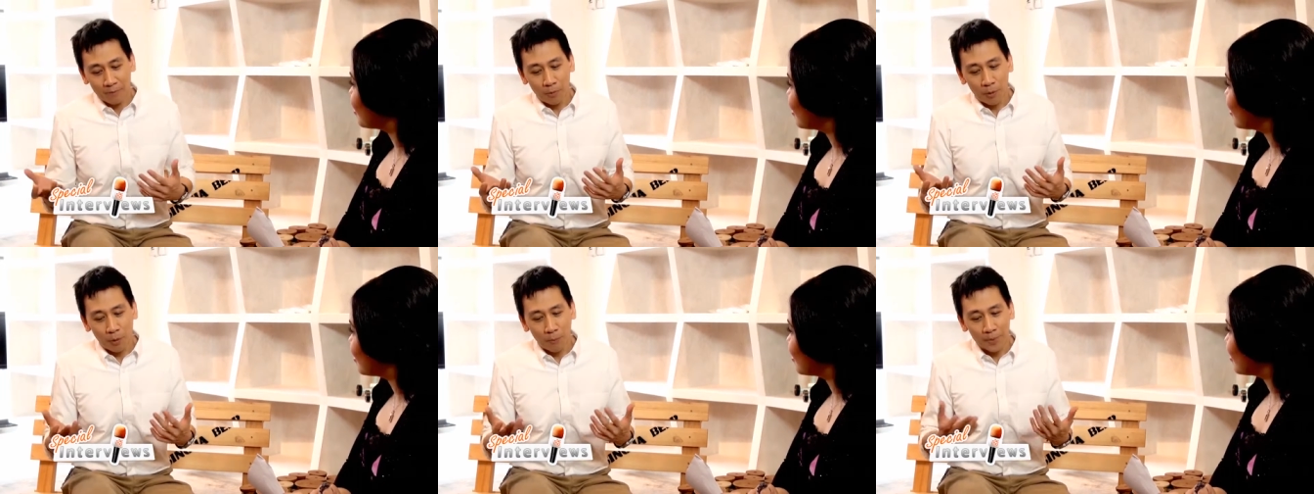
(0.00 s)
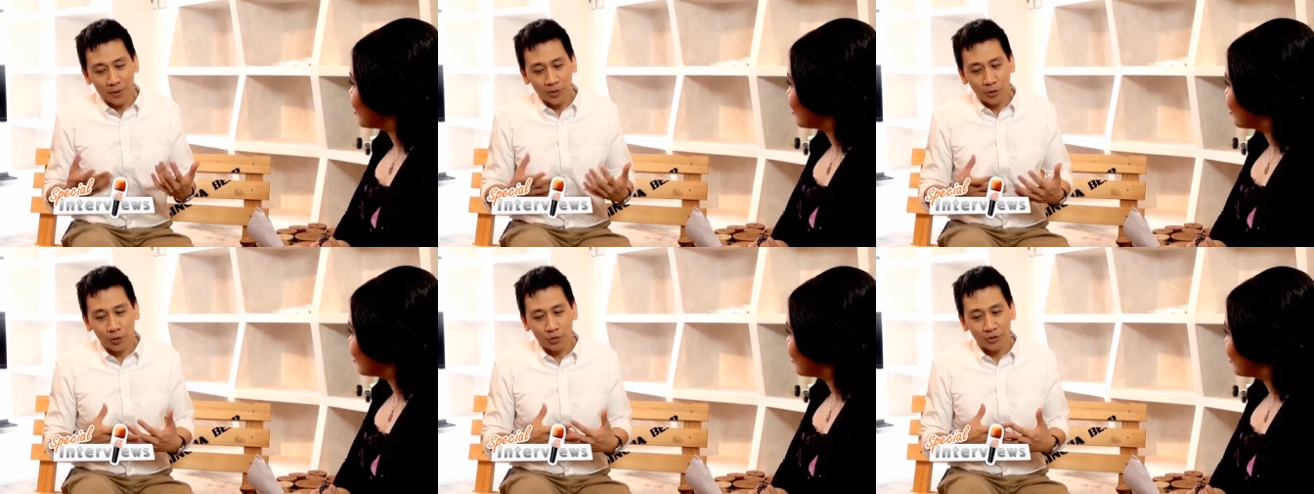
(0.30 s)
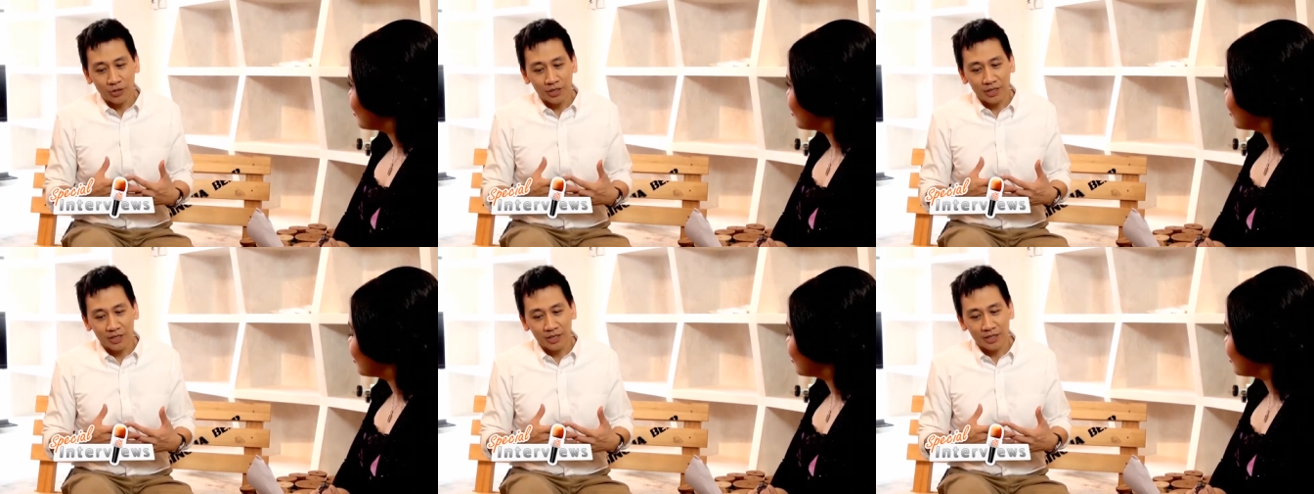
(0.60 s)
ผมเป็นค
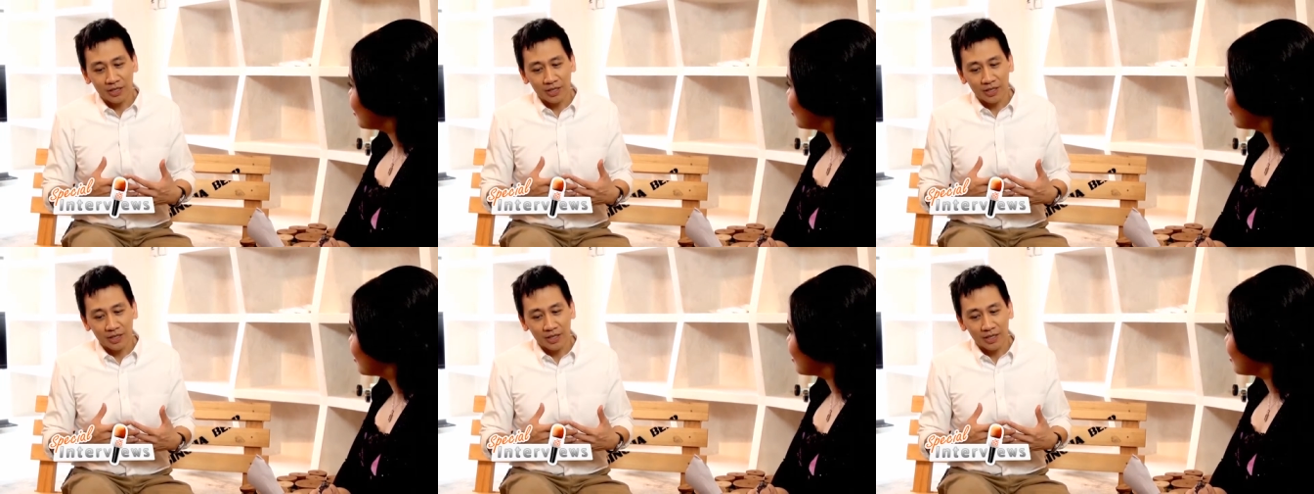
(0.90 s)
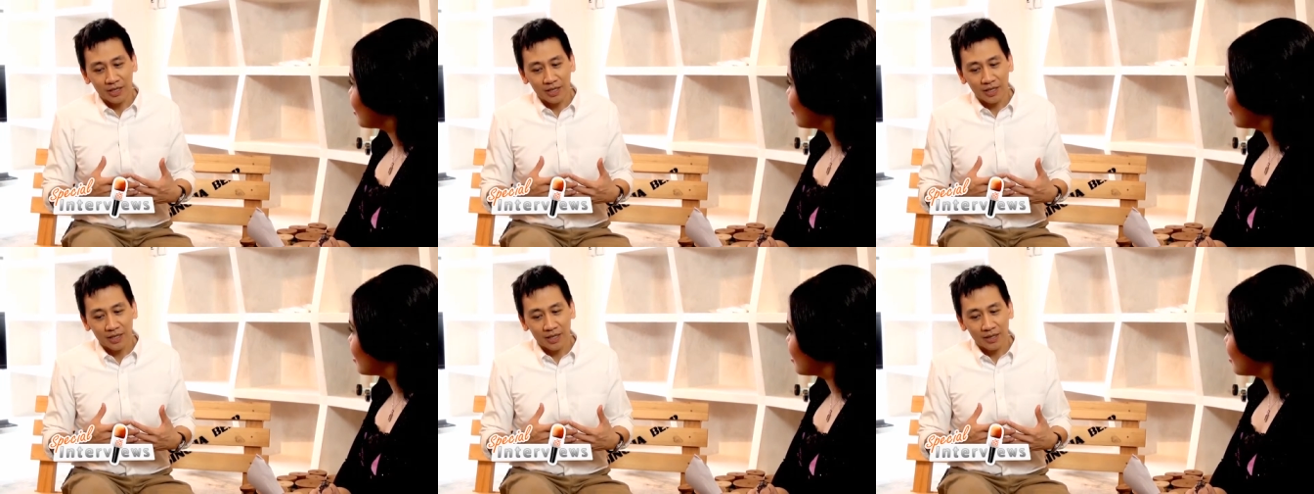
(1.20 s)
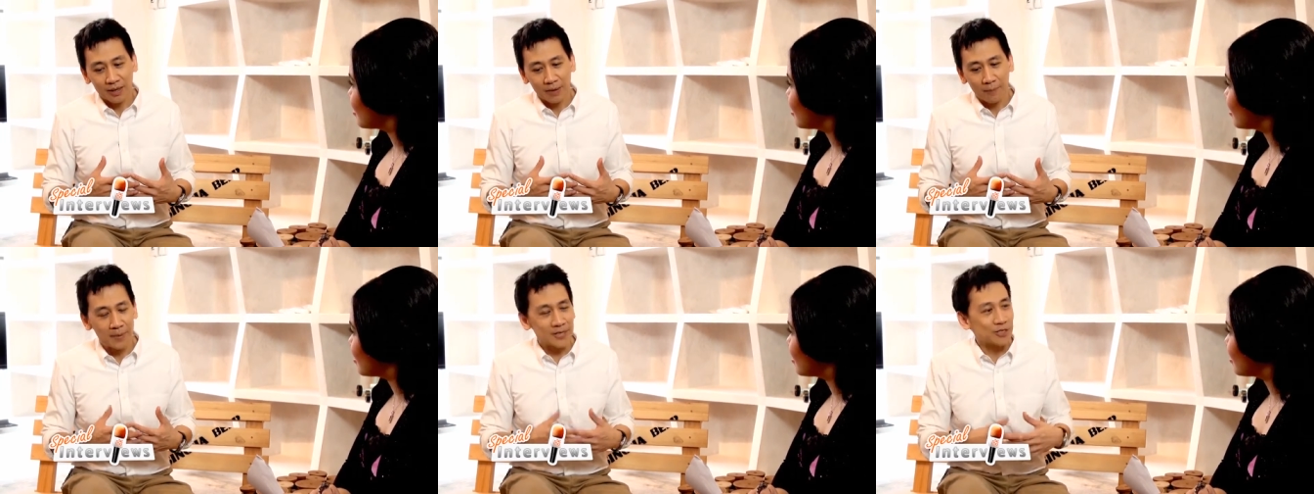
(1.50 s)
นที่
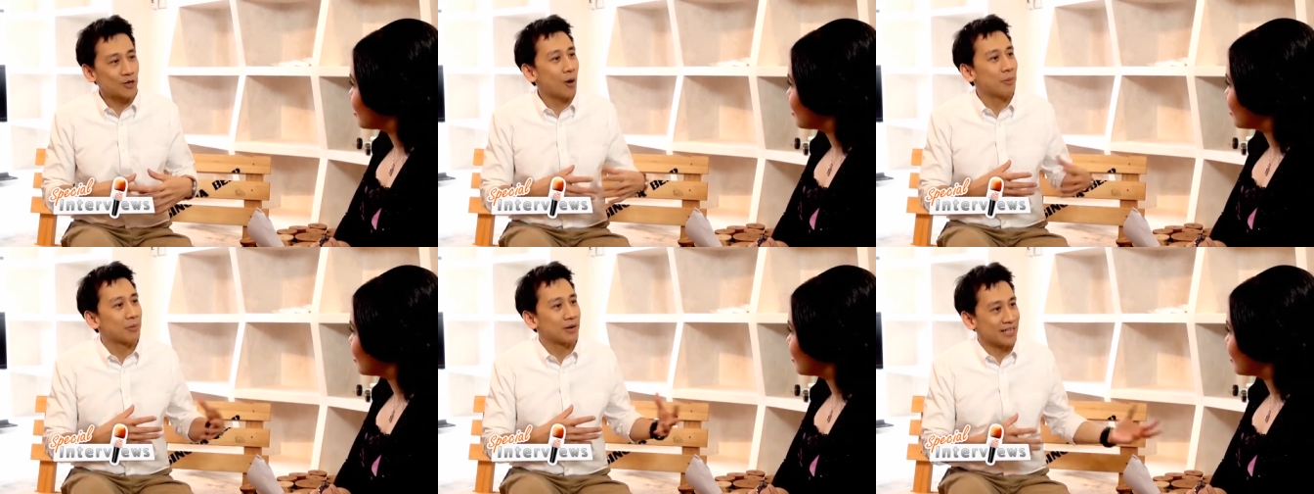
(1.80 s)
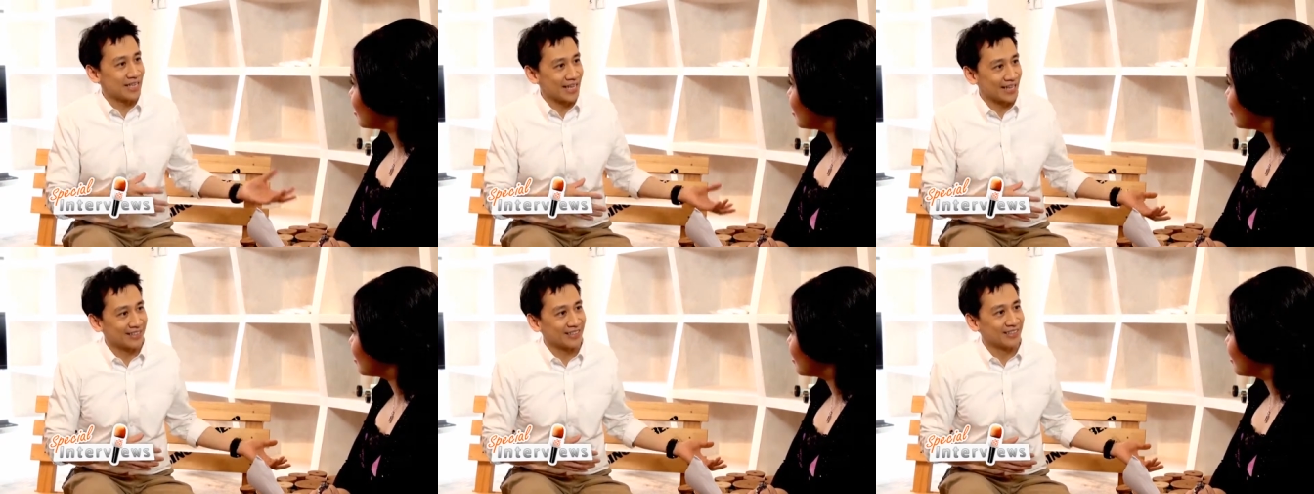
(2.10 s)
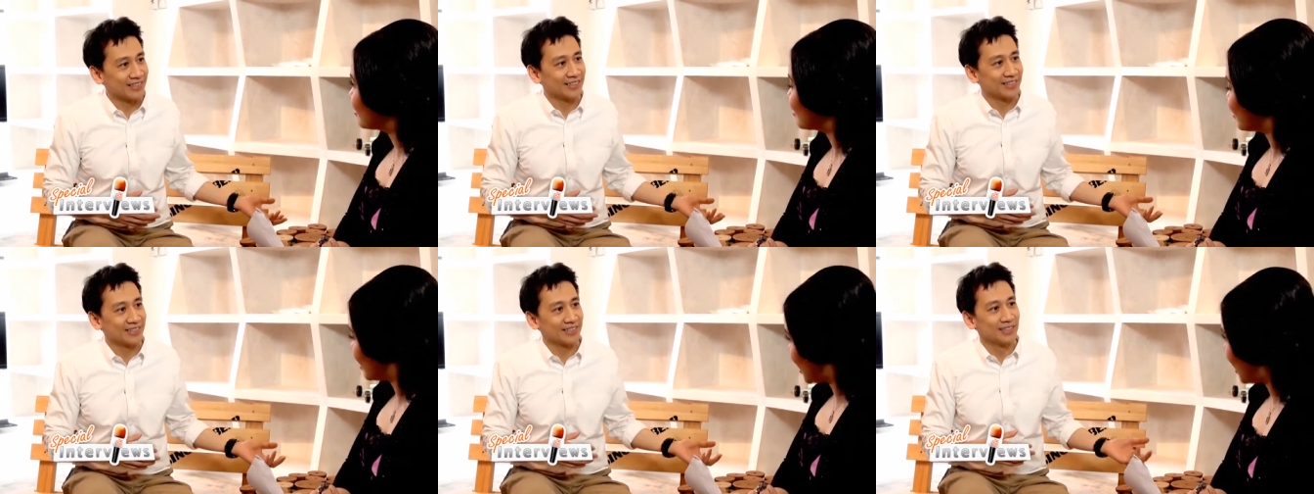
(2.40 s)
ไม่ชอบเรียน
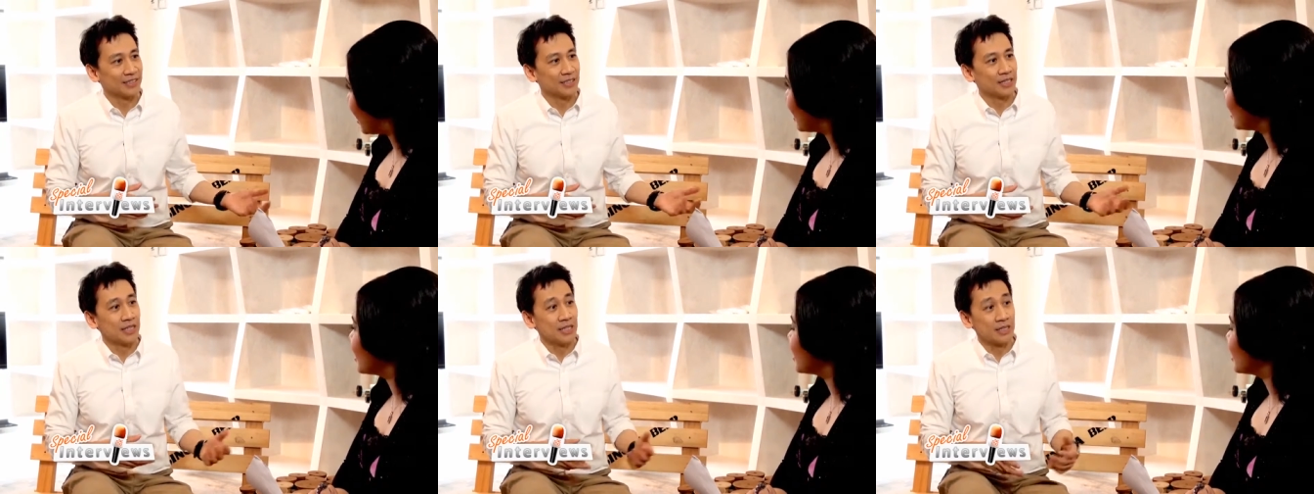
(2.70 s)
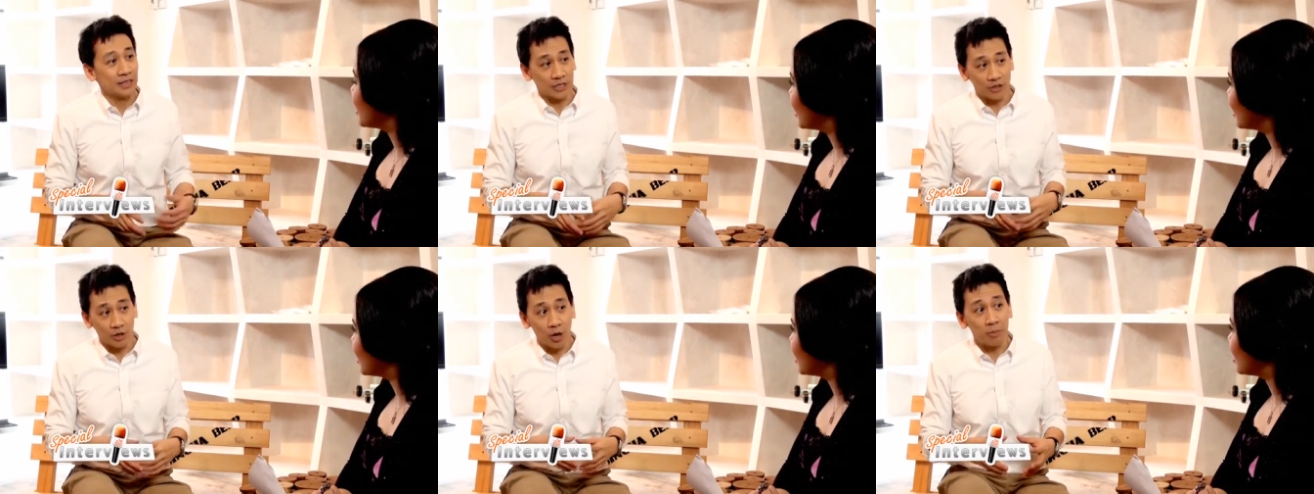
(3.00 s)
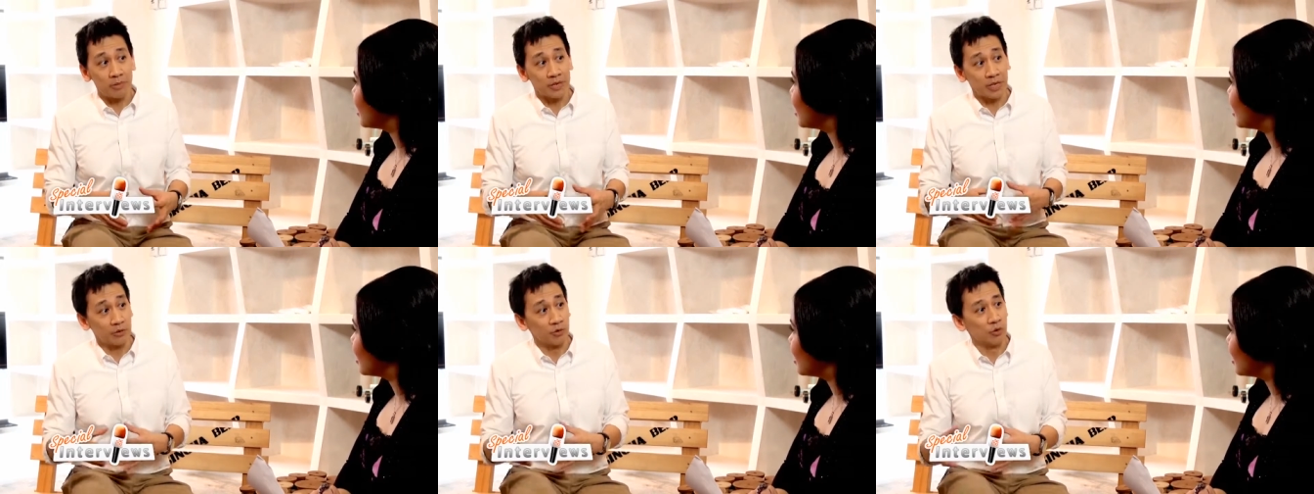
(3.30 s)
แต่ชอ
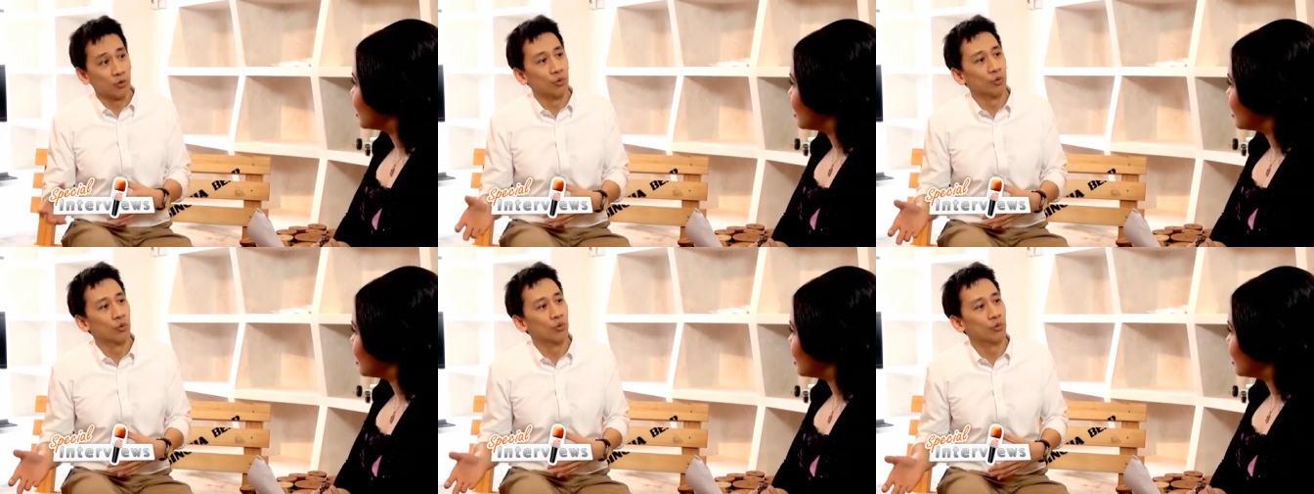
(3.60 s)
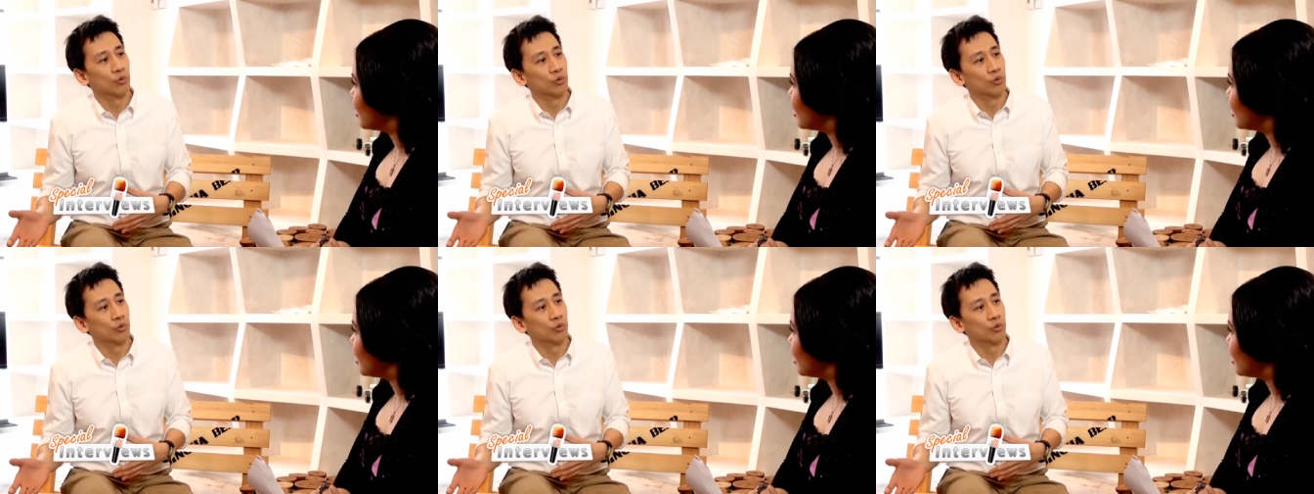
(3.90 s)
บเรียนรู้